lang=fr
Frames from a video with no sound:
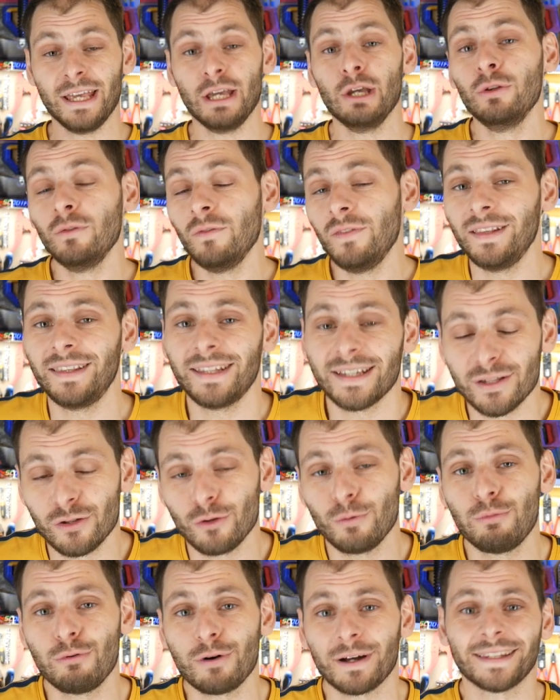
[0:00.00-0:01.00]
et une vitesse
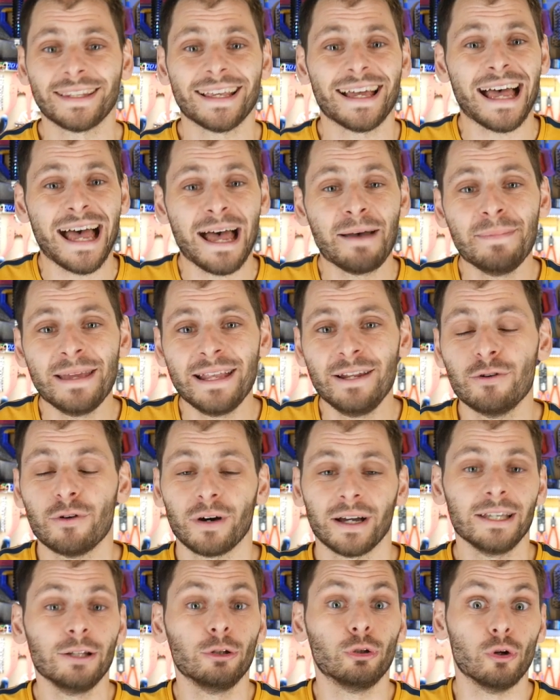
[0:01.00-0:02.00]
de pointe
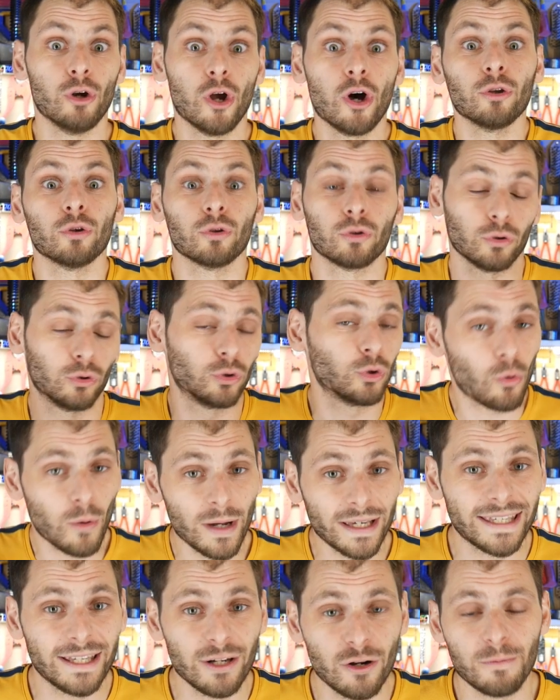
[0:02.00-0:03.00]
améliorée de l'ordre de
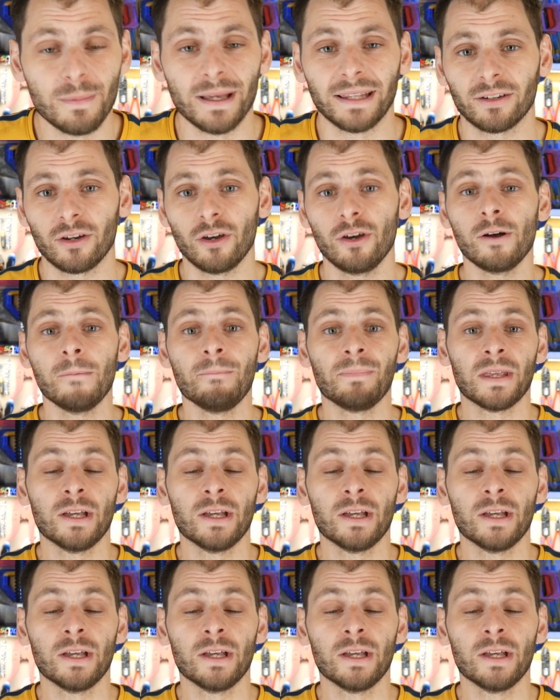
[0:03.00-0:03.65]
3 km h